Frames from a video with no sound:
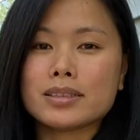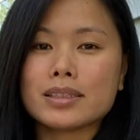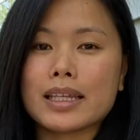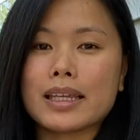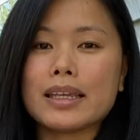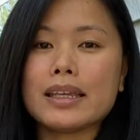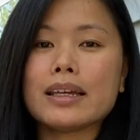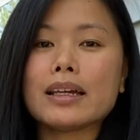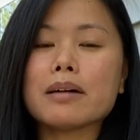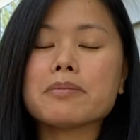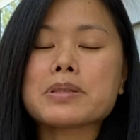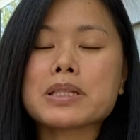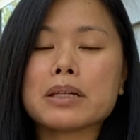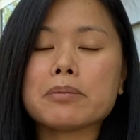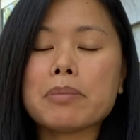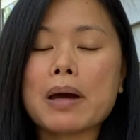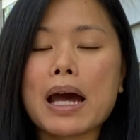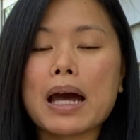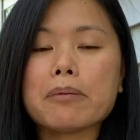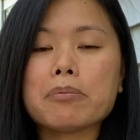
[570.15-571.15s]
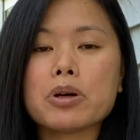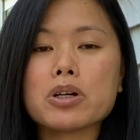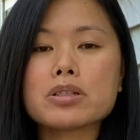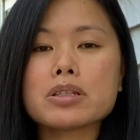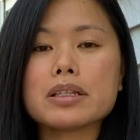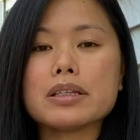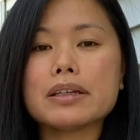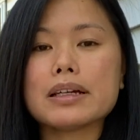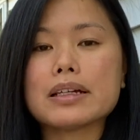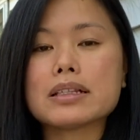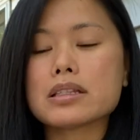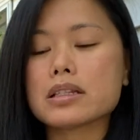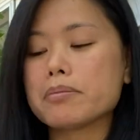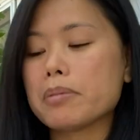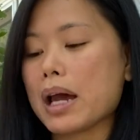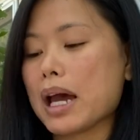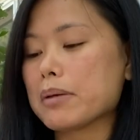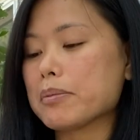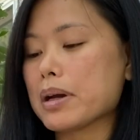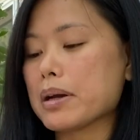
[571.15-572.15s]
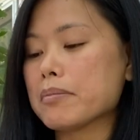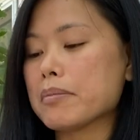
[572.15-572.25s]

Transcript: สีกับเสื้อผ้าพอสีกับเสื้อผ้า